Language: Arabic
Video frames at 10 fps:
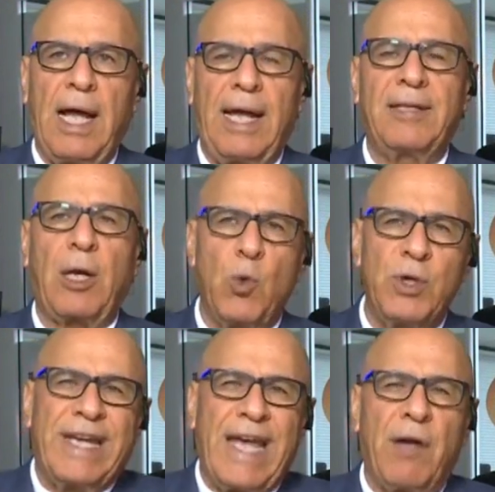أن تكون
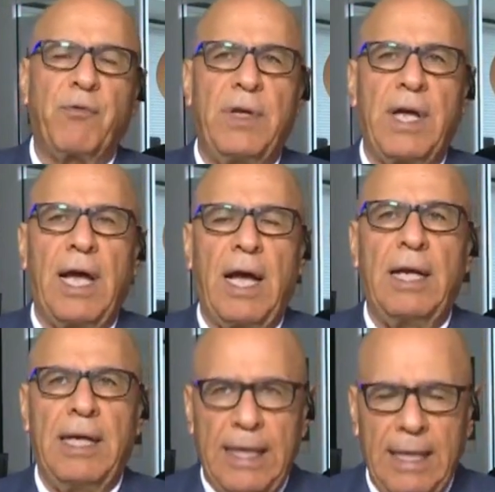كافية
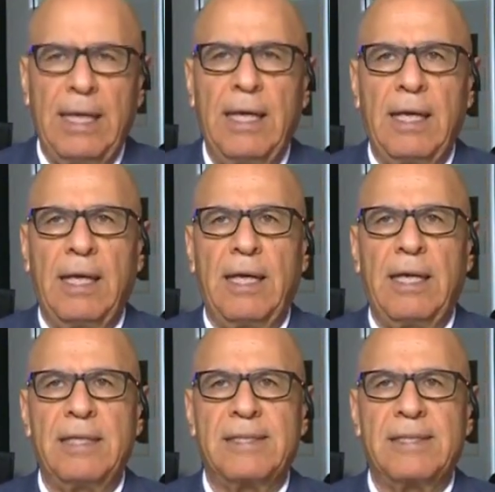ل نعم.